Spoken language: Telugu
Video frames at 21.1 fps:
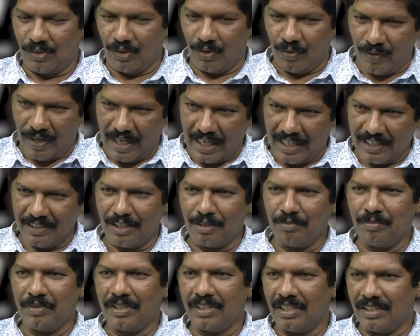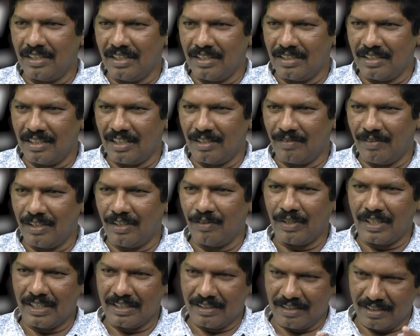సో వాళ్ళిద్దరి మీద తీసినటువంటి
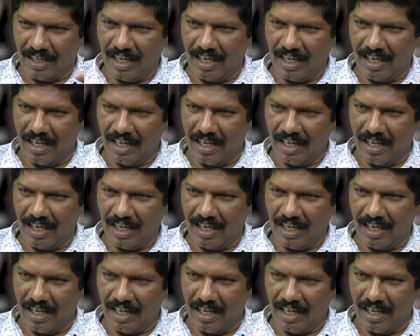ఒక